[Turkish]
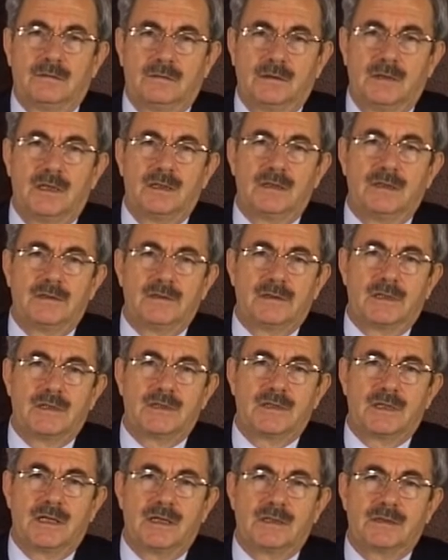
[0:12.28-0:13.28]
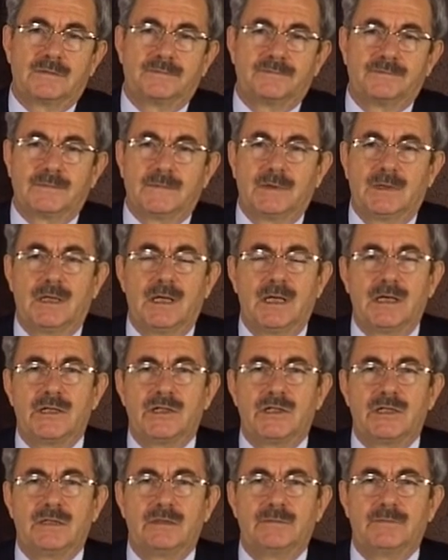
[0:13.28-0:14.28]
Değerli izleyiciler, her
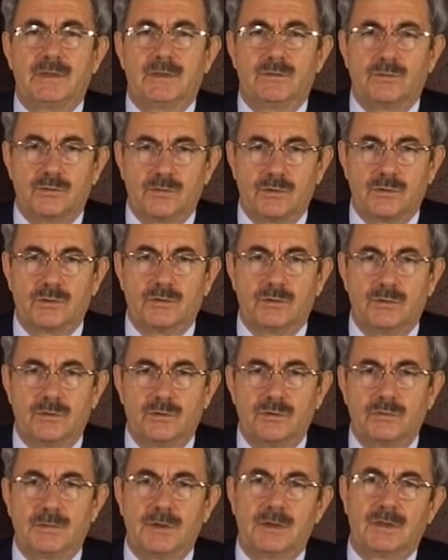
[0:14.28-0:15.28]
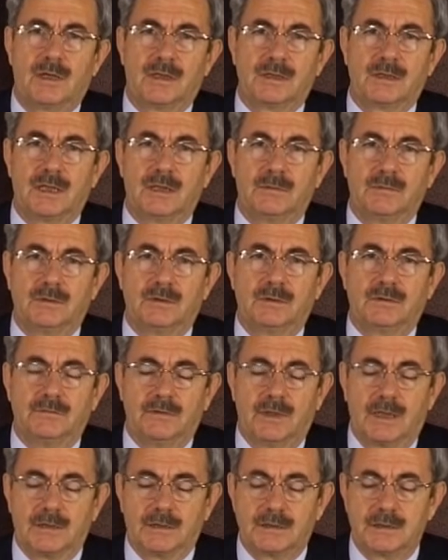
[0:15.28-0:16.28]
işin bir usulü, bir adabı
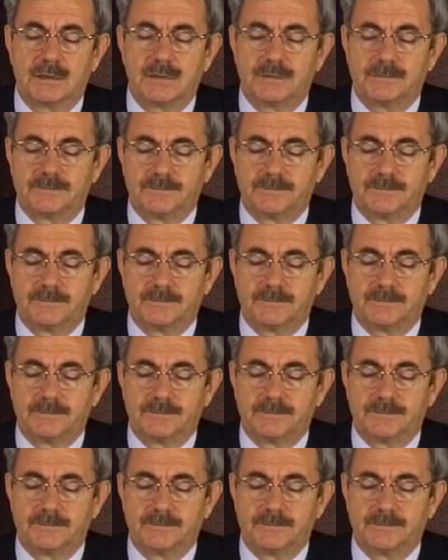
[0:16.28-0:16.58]
vardır.